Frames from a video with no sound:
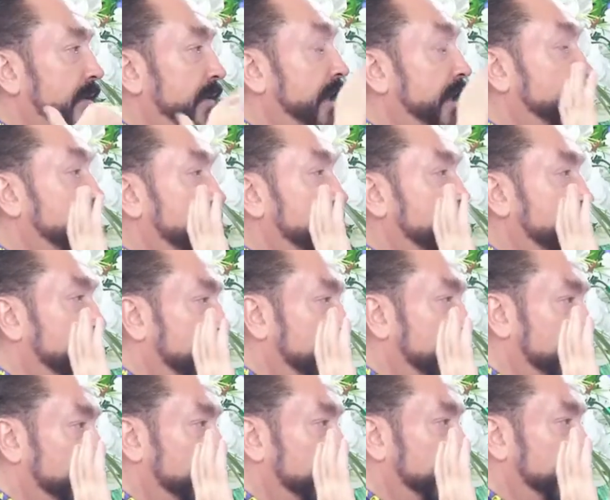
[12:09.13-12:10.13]
Tek
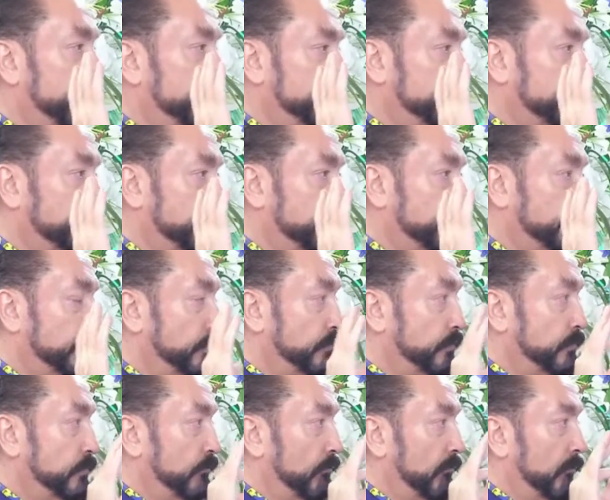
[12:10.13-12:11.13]
yaşıyor.
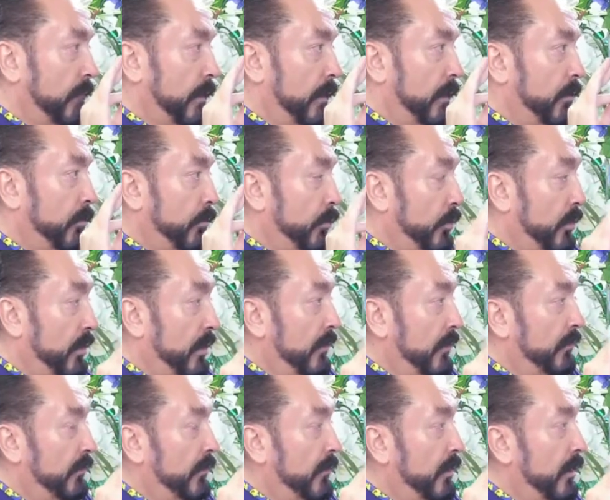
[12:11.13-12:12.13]

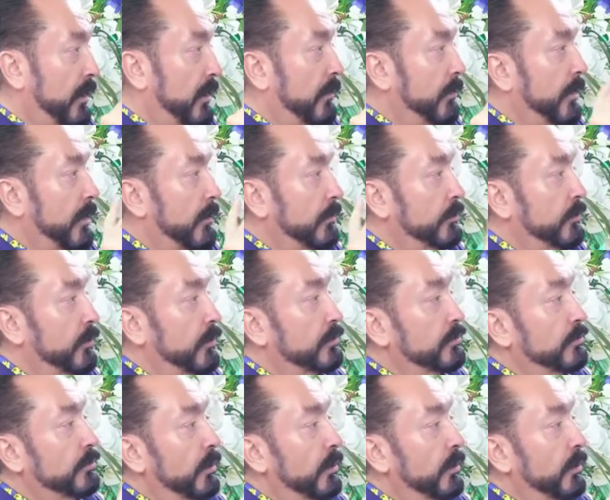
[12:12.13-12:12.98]
Münafığın ahbabı dostu